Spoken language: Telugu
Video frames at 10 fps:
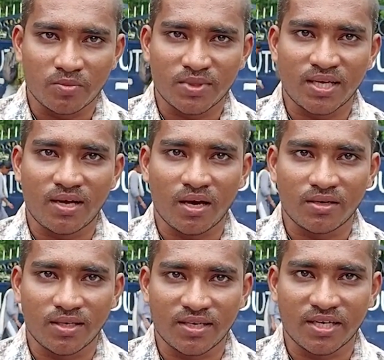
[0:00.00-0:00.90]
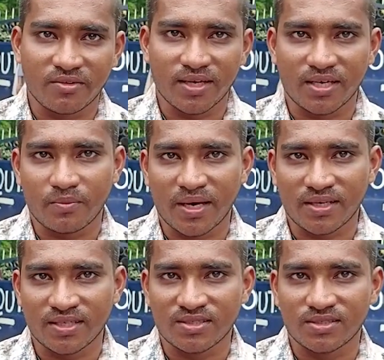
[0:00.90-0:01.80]
పైడిరాజు మీడియాతో మాట్లాడుతూ
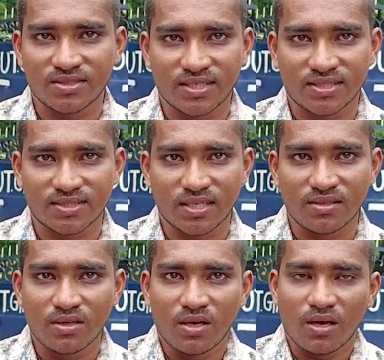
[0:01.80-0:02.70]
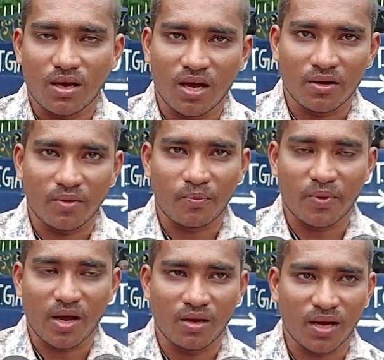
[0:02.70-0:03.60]
తన తల్లి మృతితో రావాల్సిన
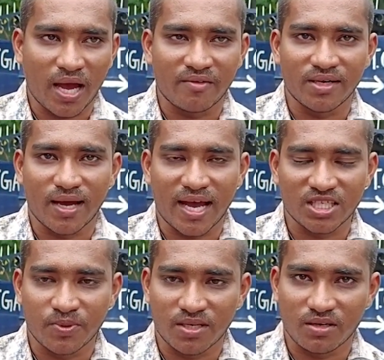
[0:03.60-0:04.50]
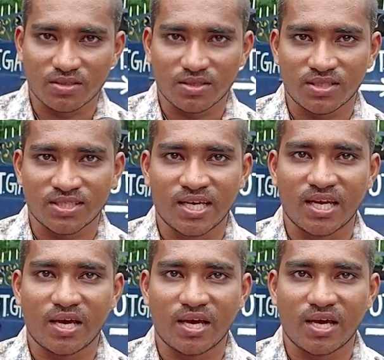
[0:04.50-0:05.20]
క్లైమ్ తెచ్చుకునేందుకు ఏడాదికి పైగా